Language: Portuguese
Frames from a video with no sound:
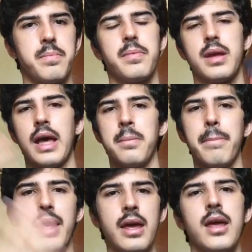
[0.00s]

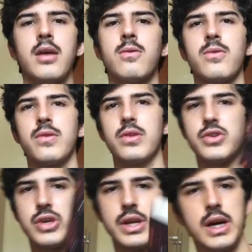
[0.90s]
caribenhos,
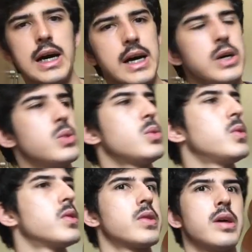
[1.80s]

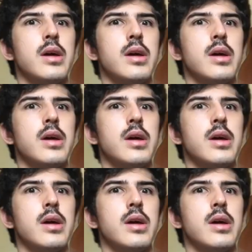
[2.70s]
nigerianos,